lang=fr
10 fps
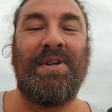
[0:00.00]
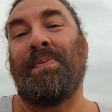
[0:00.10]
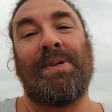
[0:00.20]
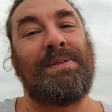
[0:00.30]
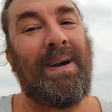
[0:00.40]
Mais
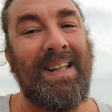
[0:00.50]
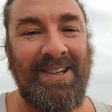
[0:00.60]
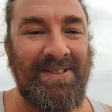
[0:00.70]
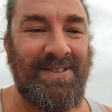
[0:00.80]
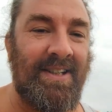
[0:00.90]
je pense pas
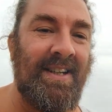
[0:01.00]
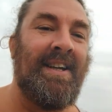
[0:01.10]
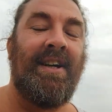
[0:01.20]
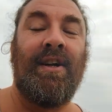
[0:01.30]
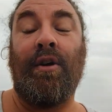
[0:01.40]
être le seul.
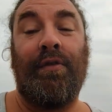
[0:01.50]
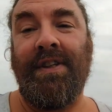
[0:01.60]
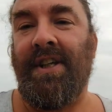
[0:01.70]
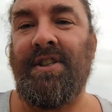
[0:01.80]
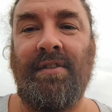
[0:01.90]
Et en
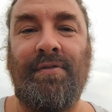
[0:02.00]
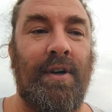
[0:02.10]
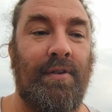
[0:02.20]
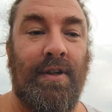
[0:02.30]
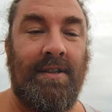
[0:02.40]
fait, à chaque
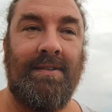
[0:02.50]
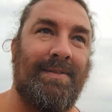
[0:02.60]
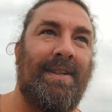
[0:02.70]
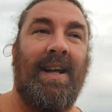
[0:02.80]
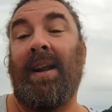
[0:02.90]
fois, voilà,
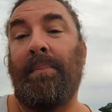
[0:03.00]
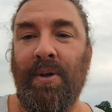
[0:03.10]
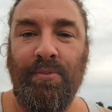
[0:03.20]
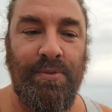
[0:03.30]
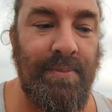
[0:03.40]
là la
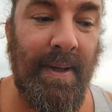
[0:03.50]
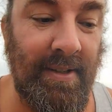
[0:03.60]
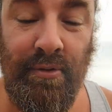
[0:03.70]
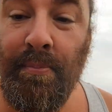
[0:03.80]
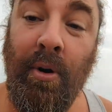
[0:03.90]
Pérouse,
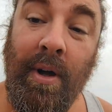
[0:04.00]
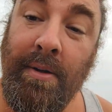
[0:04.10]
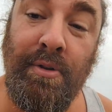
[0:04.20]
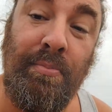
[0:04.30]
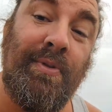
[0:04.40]
bah, tu
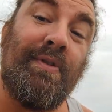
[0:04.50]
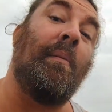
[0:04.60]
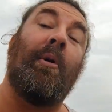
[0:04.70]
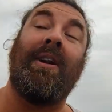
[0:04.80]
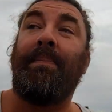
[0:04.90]
prends, tu,
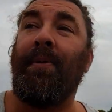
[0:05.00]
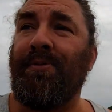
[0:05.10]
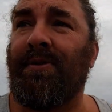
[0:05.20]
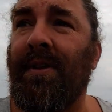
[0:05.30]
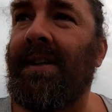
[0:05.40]
vas prendre la
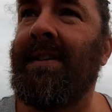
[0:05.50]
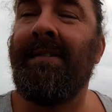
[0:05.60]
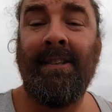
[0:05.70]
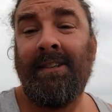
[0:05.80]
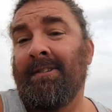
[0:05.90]
Pérouse quoi.
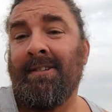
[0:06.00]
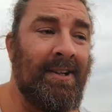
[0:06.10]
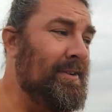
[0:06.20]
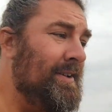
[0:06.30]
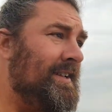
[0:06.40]

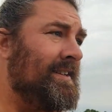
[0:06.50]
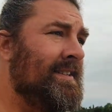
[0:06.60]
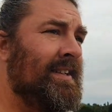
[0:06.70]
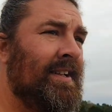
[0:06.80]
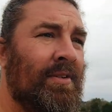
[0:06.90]
Voilà.
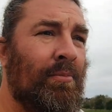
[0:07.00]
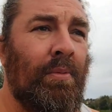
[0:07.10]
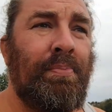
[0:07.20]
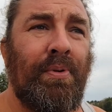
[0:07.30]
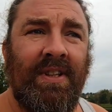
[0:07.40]

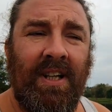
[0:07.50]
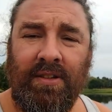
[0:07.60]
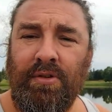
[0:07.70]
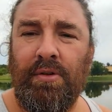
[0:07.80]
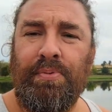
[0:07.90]
Bon petit
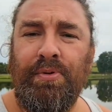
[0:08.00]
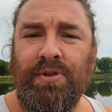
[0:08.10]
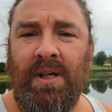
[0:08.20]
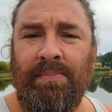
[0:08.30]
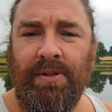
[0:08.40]
lac euh,
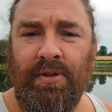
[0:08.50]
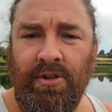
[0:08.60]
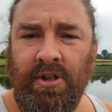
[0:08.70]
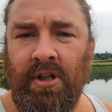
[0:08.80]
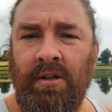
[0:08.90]
plutôt
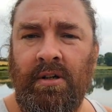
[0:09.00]
sympatoche.